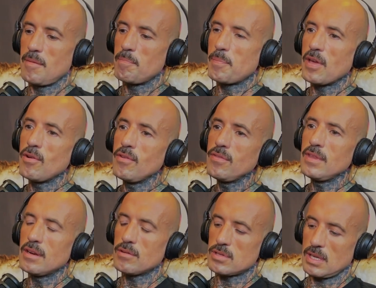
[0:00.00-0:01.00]

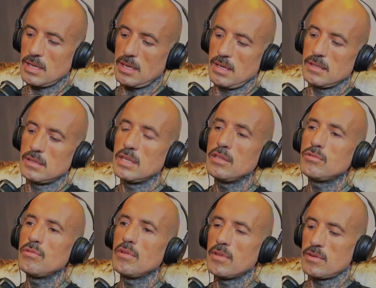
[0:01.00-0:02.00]
campeón de no sé qué,
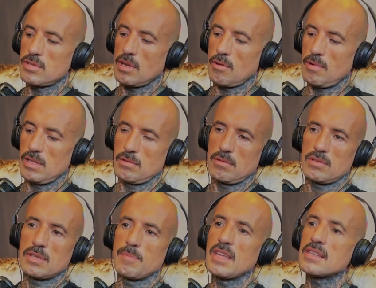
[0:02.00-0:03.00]
título de no sé
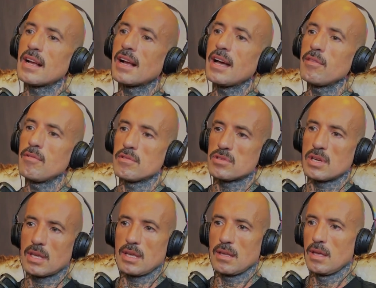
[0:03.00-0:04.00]
cuánto, me he sacado
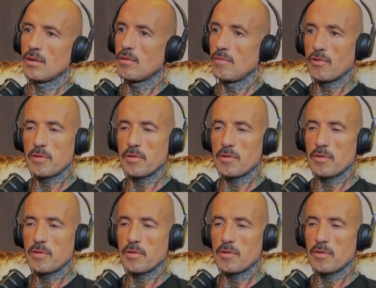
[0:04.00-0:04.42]
el no sé qué.